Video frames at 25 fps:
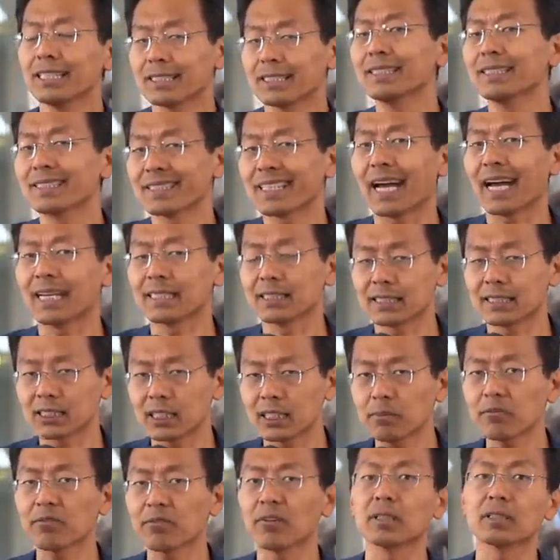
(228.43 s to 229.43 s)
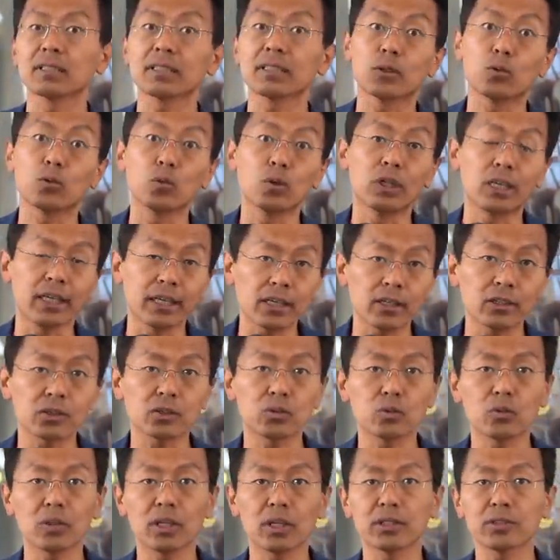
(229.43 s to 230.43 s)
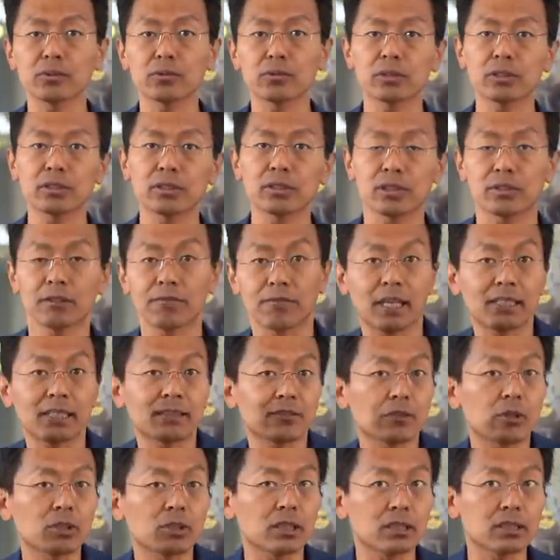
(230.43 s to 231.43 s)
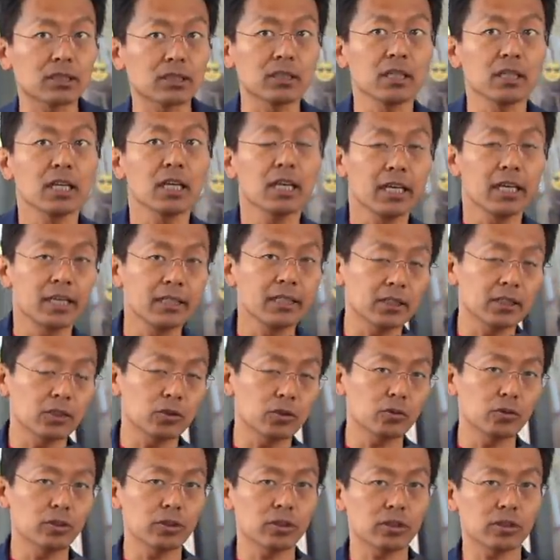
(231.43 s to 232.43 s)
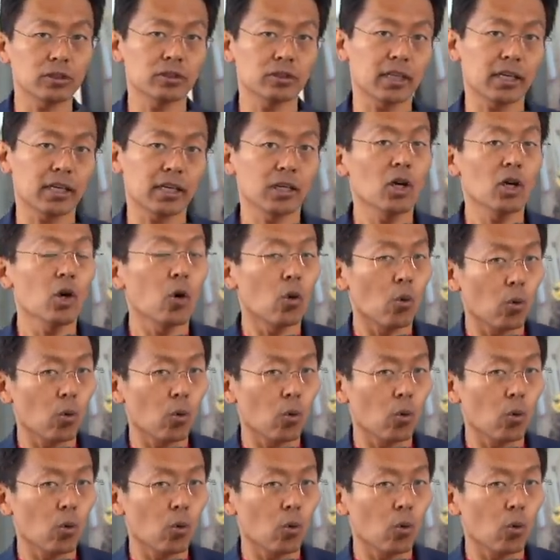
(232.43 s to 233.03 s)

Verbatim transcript: die es gar nicht gibt, weil es reguläre Zulassungen sind. Vielleicht sollte es ein Hintertürchen sein.